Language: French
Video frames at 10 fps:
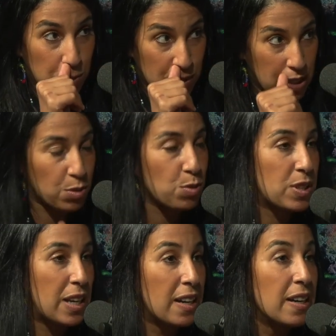sur ces
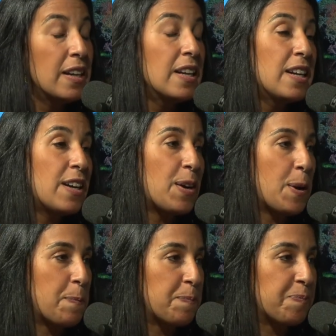sujets-là.
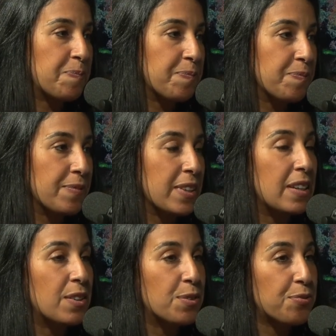
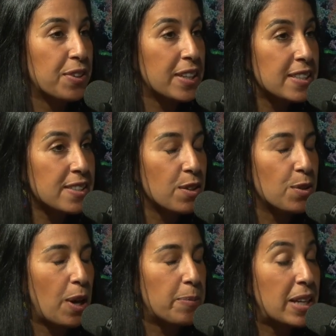Ferris
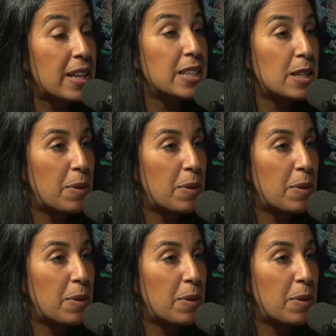Abdelali El